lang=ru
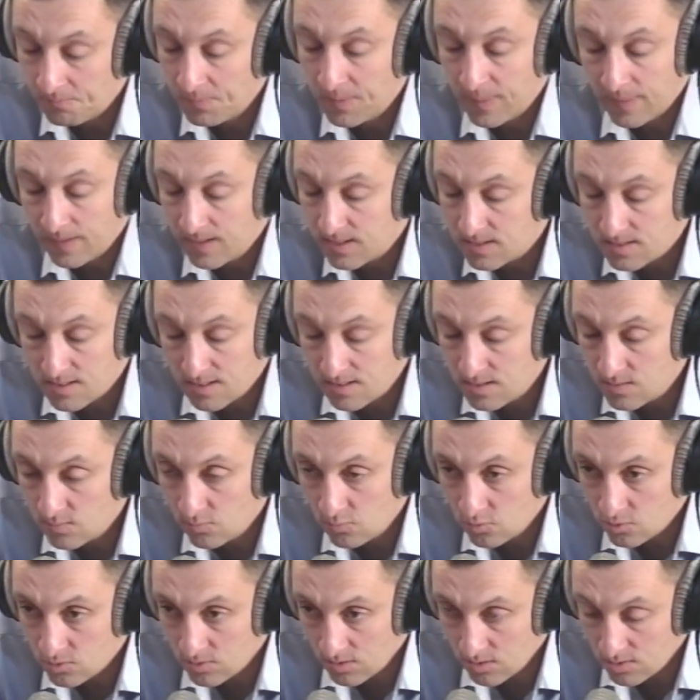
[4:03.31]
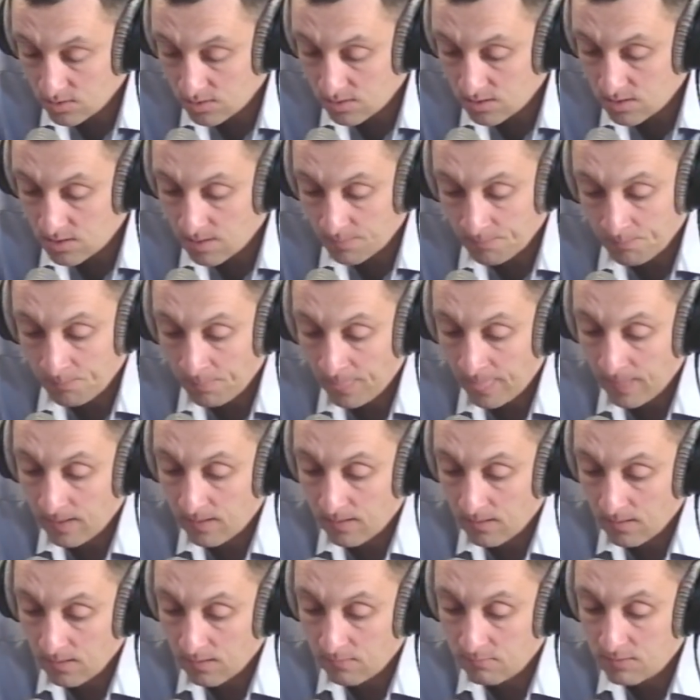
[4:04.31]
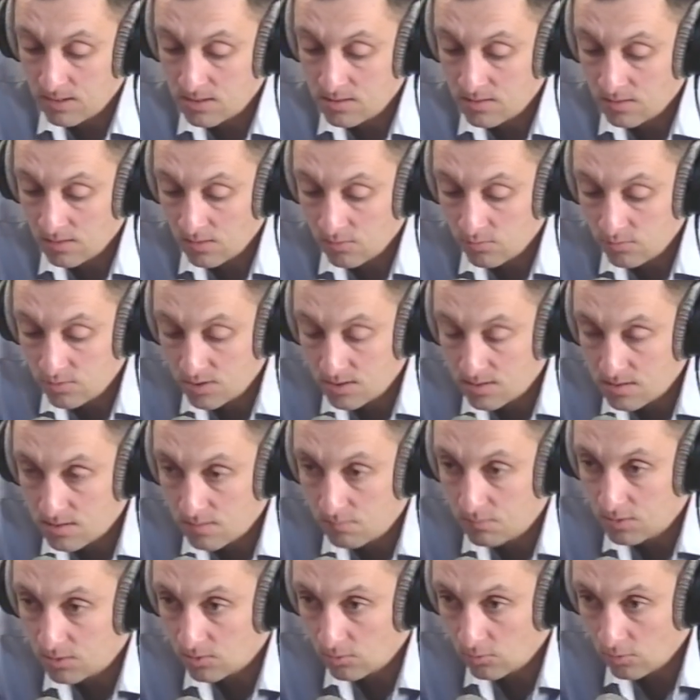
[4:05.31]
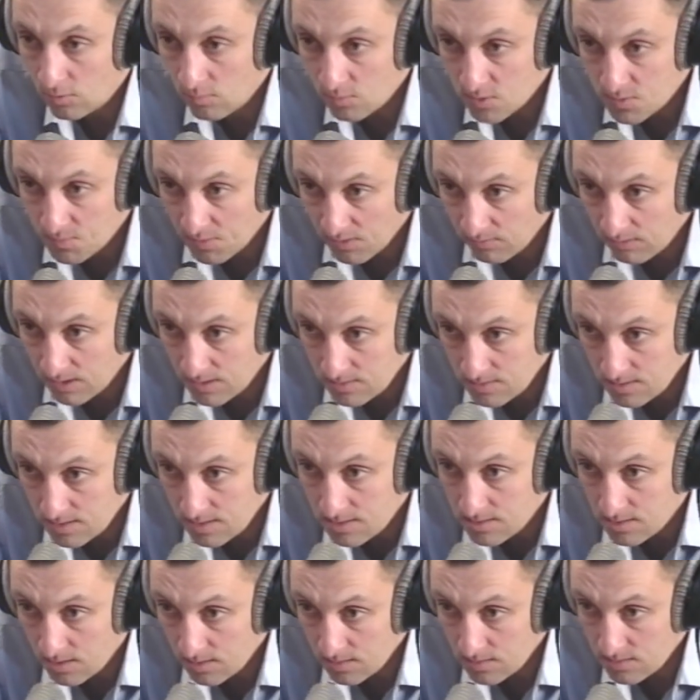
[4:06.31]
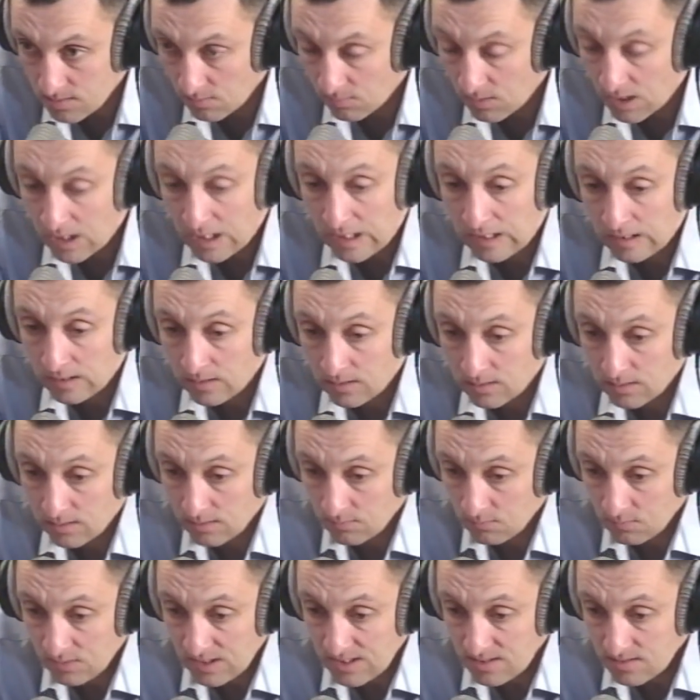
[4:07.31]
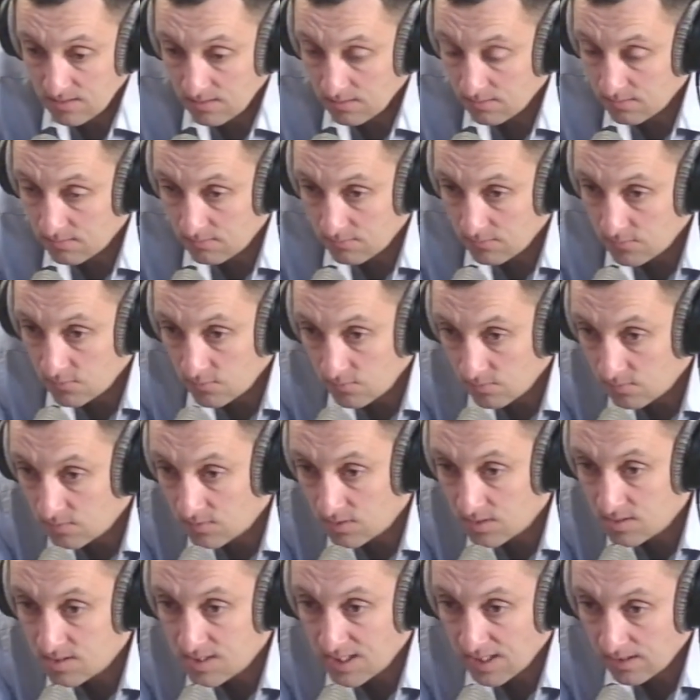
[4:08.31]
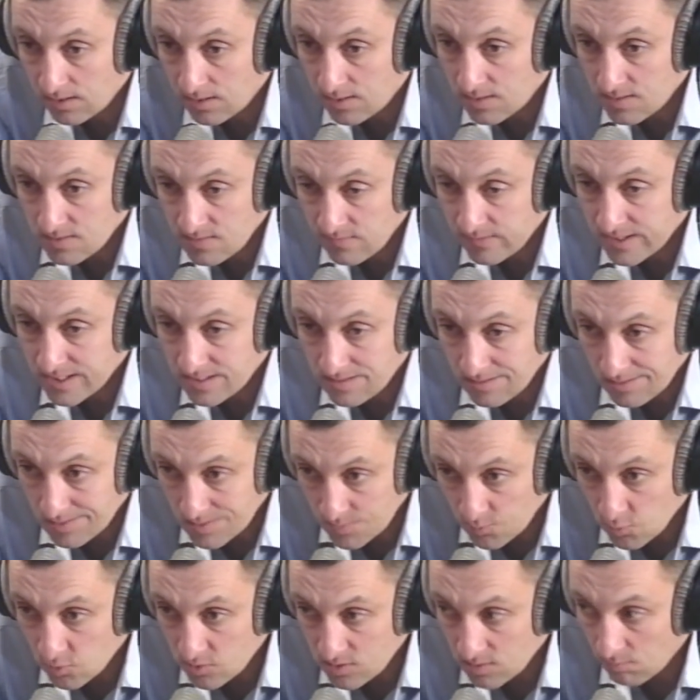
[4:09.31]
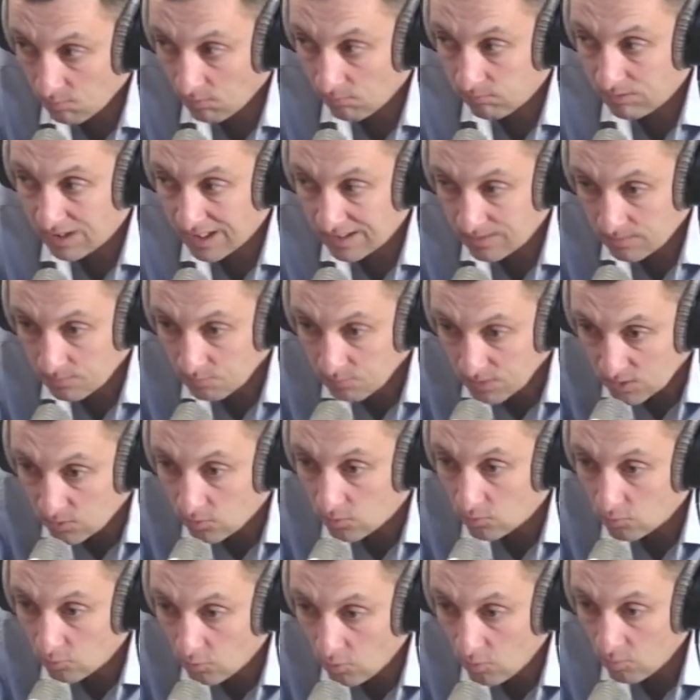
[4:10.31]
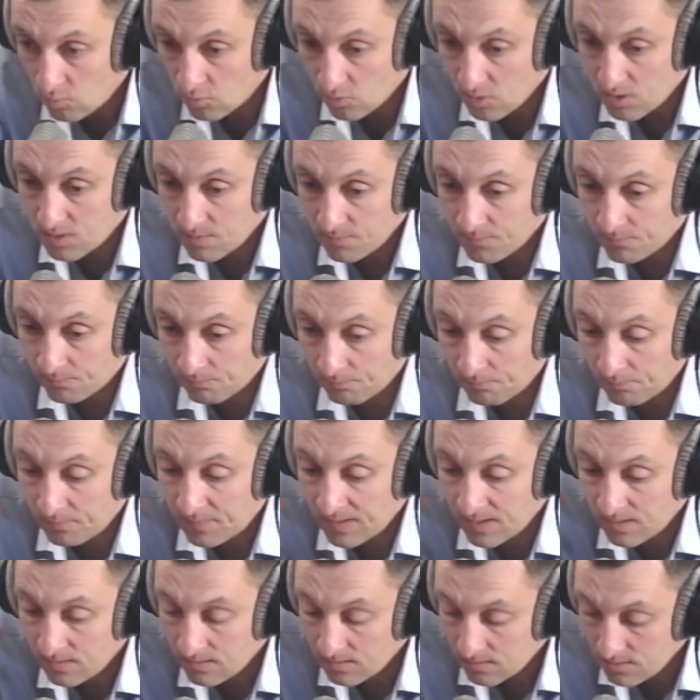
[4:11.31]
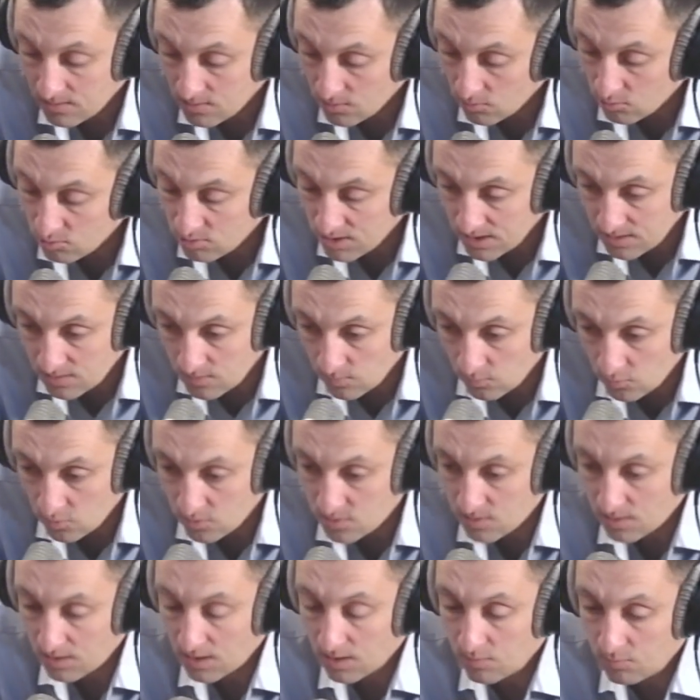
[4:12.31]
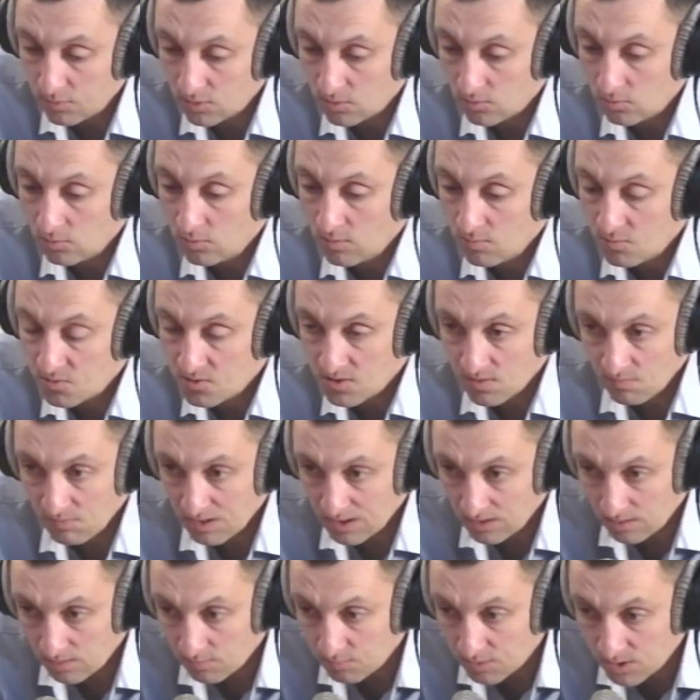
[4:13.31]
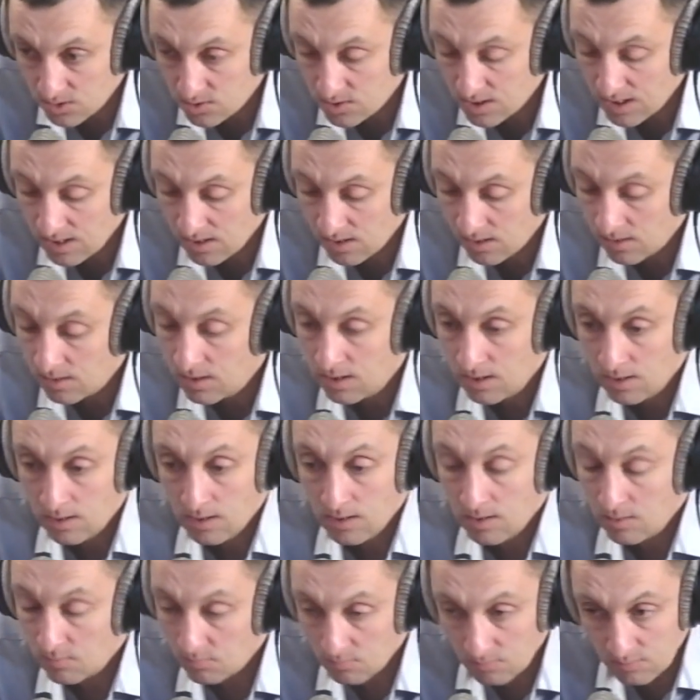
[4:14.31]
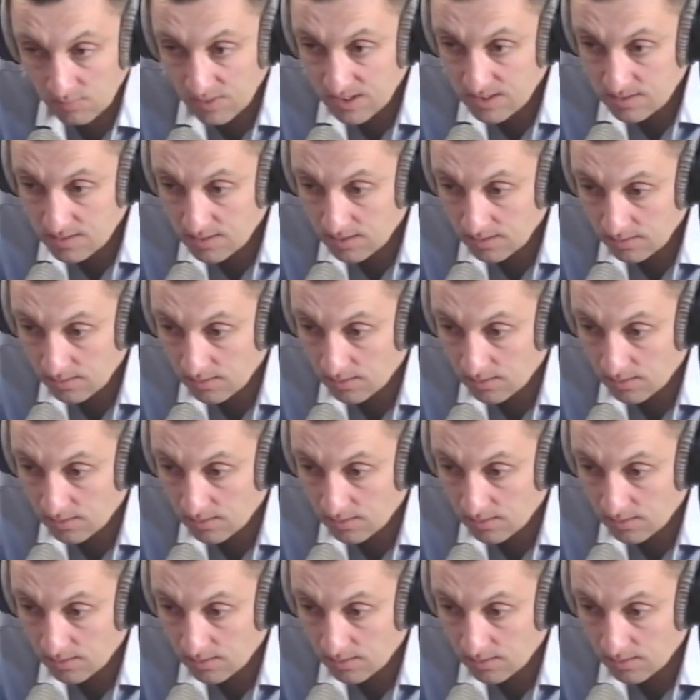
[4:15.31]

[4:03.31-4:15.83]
с этим можно жить. А, важно научиться по-другому справляться со стрессом. Там есть десятки известных способов, как по-другому э, разгружать эмоции, как по-другому снимать напряжение без еды.